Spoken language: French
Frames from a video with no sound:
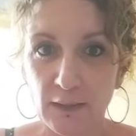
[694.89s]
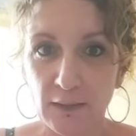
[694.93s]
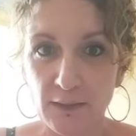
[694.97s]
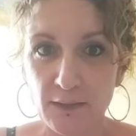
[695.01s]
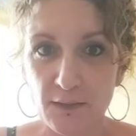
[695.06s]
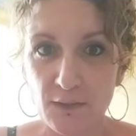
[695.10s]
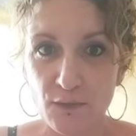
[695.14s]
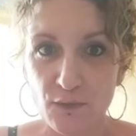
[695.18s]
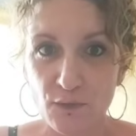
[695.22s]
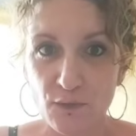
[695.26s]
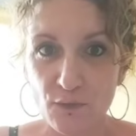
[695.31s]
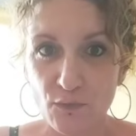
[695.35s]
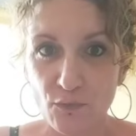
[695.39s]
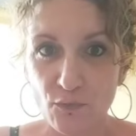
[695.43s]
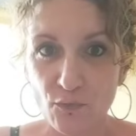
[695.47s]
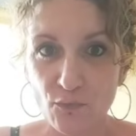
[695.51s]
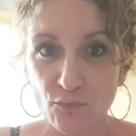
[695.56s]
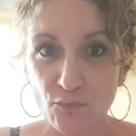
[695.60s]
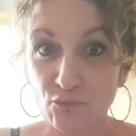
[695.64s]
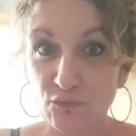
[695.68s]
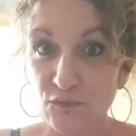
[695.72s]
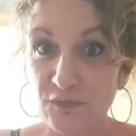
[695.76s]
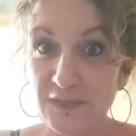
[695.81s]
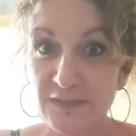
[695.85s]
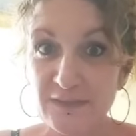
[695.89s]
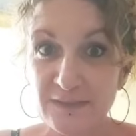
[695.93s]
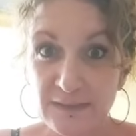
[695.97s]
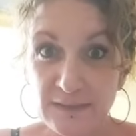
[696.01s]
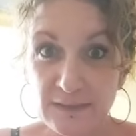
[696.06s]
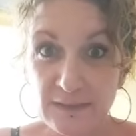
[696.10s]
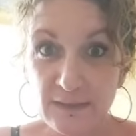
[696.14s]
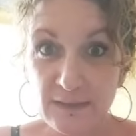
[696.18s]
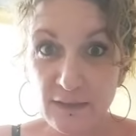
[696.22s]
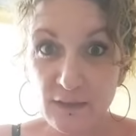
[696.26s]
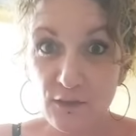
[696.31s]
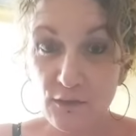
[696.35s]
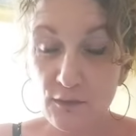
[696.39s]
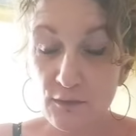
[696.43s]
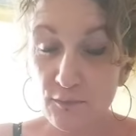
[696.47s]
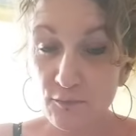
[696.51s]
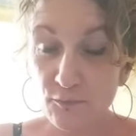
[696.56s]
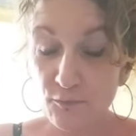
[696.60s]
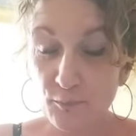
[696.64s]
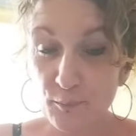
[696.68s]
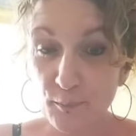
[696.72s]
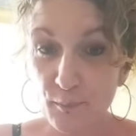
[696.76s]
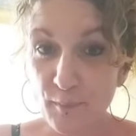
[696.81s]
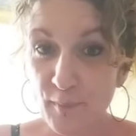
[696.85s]
euh, vous décider
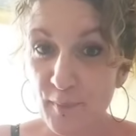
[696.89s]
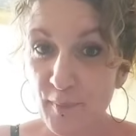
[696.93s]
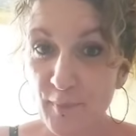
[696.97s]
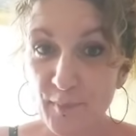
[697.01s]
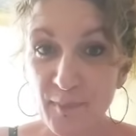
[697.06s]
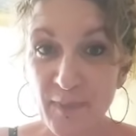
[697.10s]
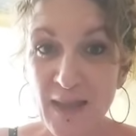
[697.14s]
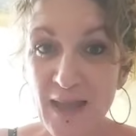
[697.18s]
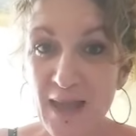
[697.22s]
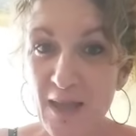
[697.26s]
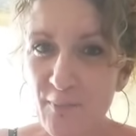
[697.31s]
par